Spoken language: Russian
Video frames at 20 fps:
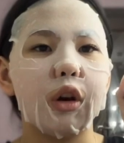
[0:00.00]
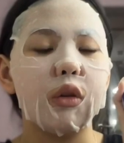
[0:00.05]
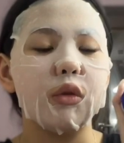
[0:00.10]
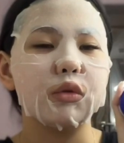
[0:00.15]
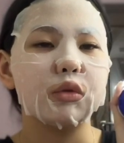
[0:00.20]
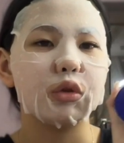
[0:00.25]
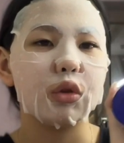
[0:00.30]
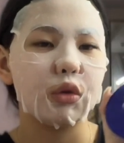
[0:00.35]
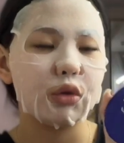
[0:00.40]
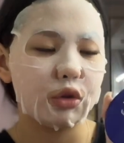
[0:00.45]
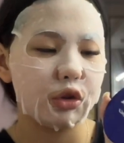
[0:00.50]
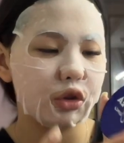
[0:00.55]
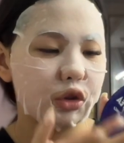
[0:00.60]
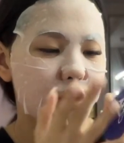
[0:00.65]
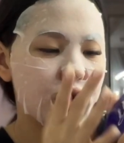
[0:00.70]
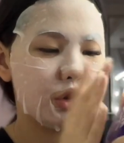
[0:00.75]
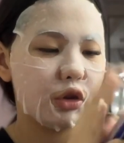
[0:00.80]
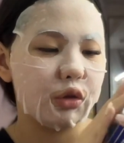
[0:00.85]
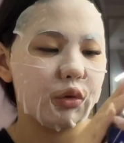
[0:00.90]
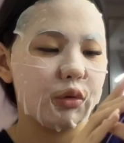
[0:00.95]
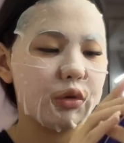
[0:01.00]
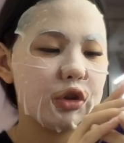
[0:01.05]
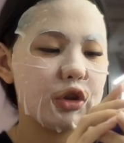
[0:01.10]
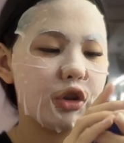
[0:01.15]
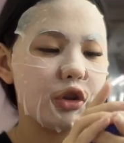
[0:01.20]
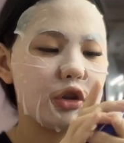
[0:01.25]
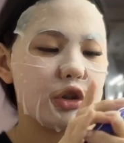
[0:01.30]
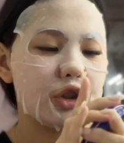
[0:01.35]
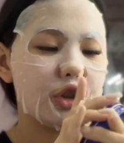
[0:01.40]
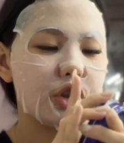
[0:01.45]
он очень и
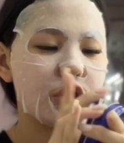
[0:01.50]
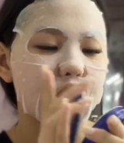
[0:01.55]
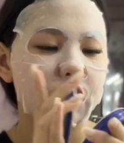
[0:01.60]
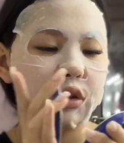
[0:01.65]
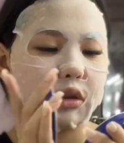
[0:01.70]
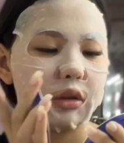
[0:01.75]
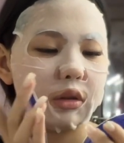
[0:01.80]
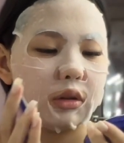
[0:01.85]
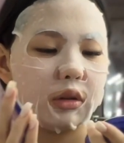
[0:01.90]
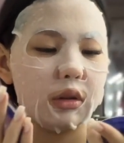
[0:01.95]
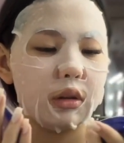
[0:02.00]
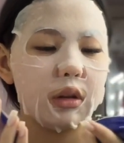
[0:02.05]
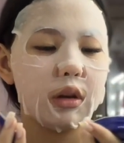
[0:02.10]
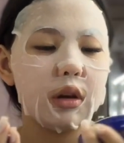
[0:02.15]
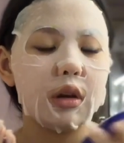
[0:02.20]
очень жирный.